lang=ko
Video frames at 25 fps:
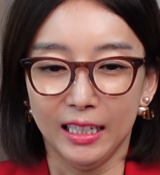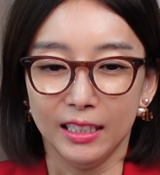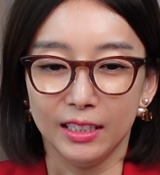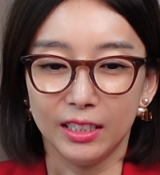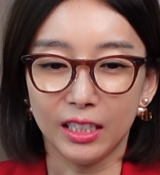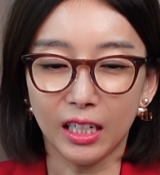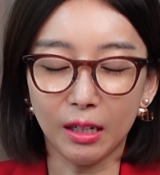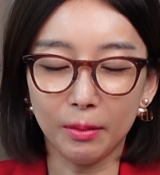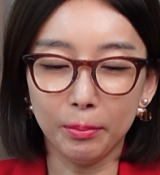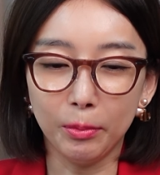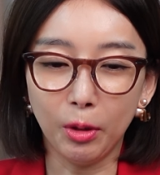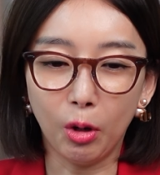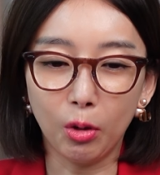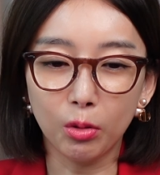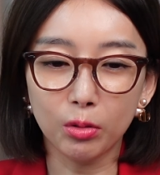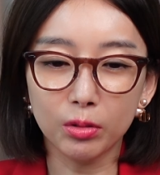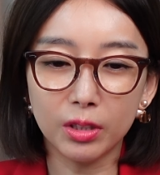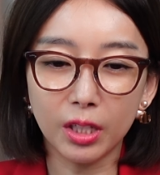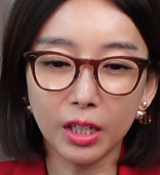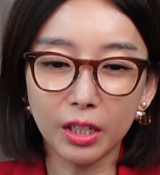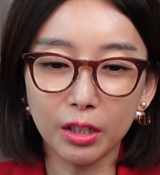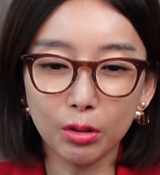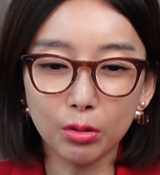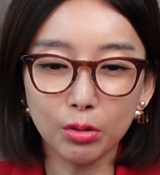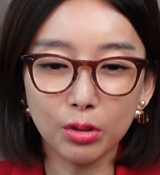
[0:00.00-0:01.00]
자,
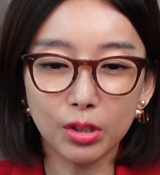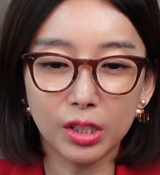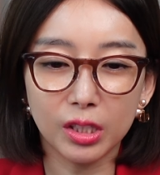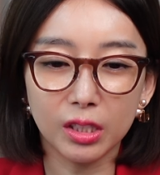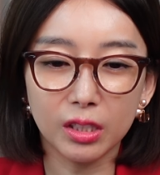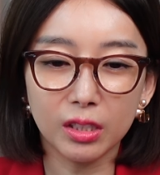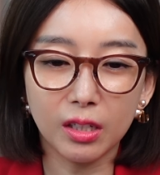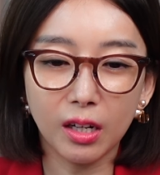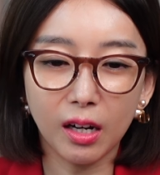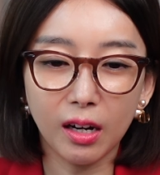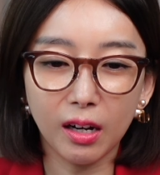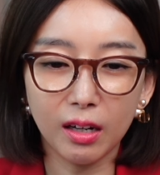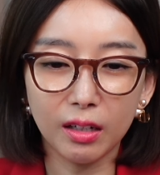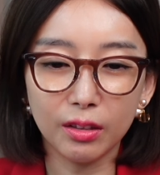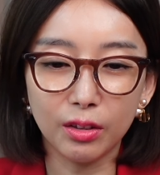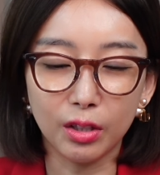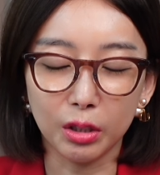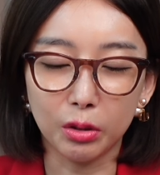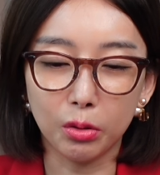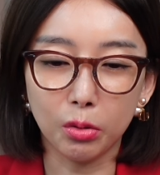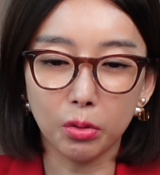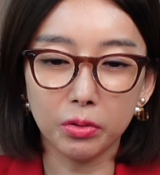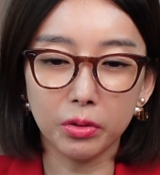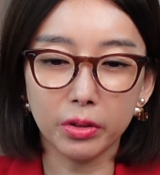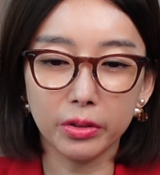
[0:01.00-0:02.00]
명태균 씨가
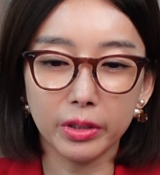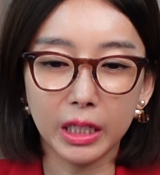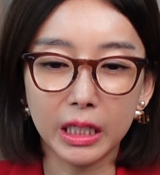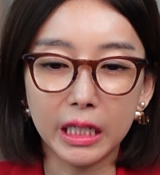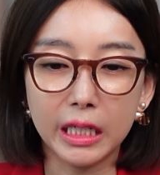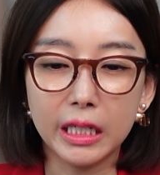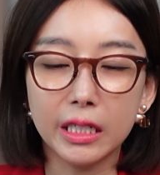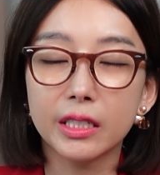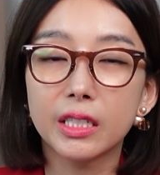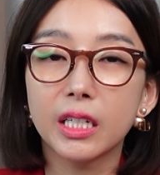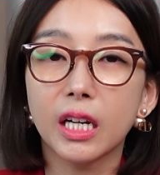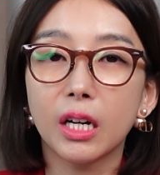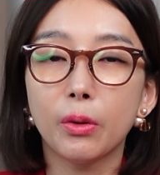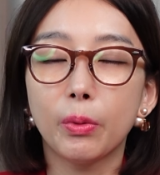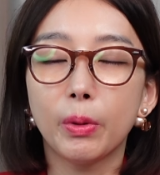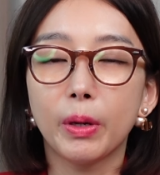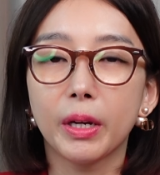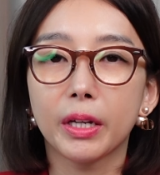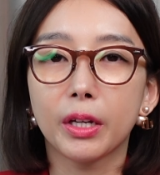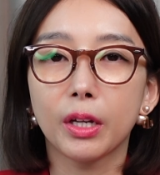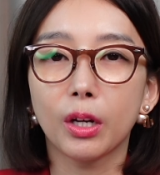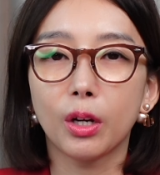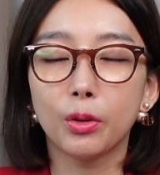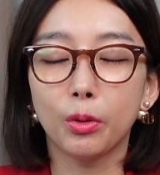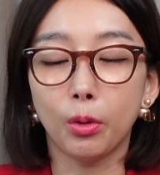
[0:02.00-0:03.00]
대통령의
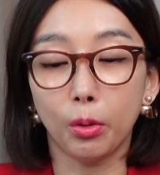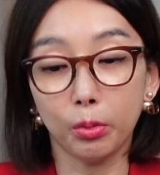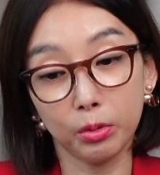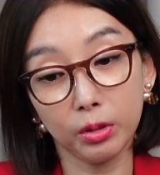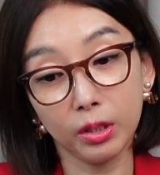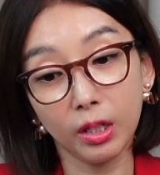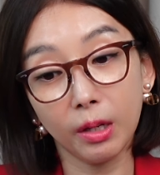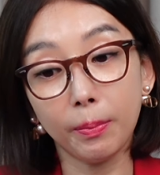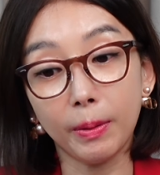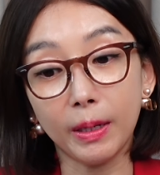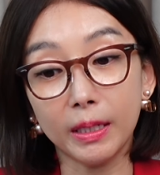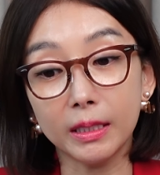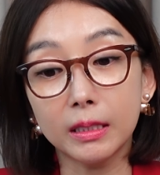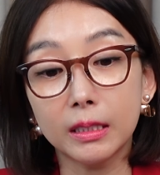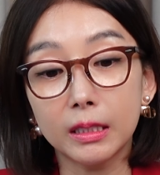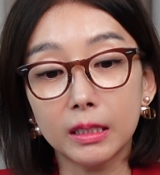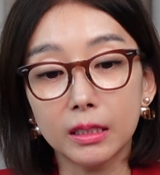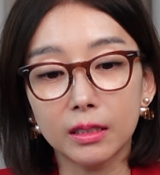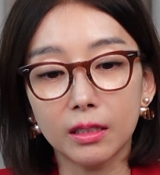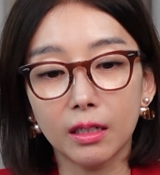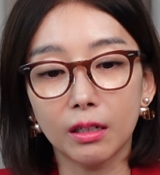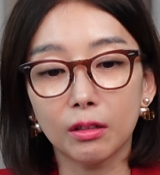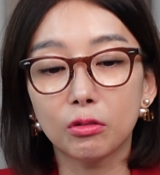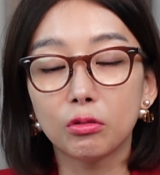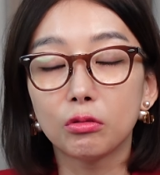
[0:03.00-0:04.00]
기자회견 어떻게
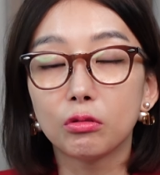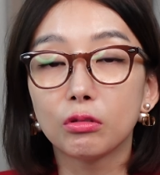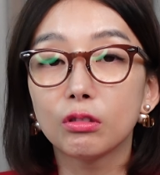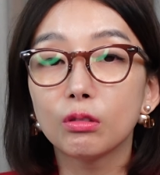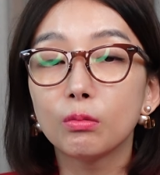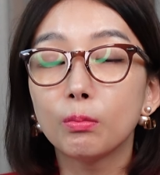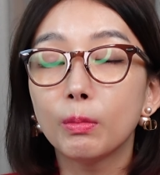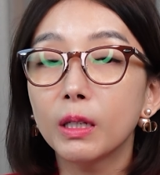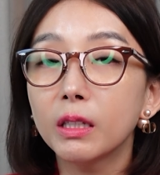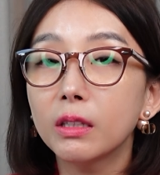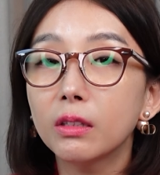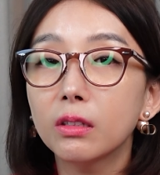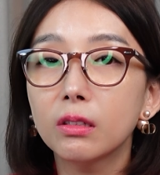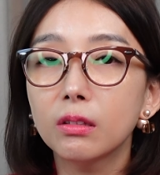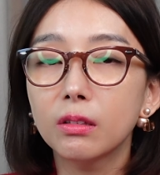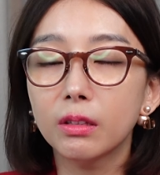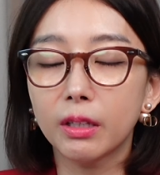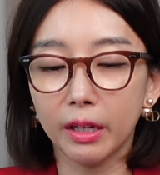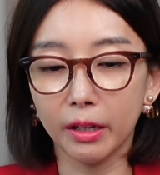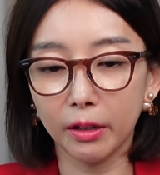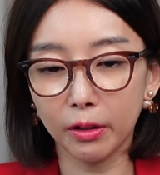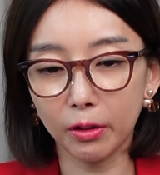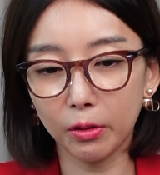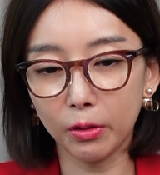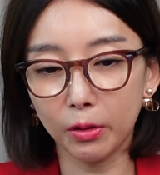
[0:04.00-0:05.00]
봤을까
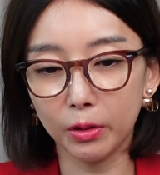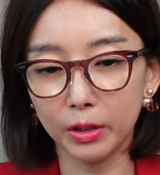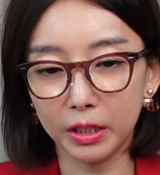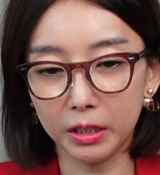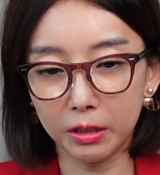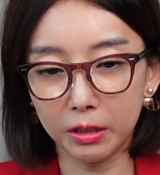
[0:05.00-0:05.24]
궁금했는데요.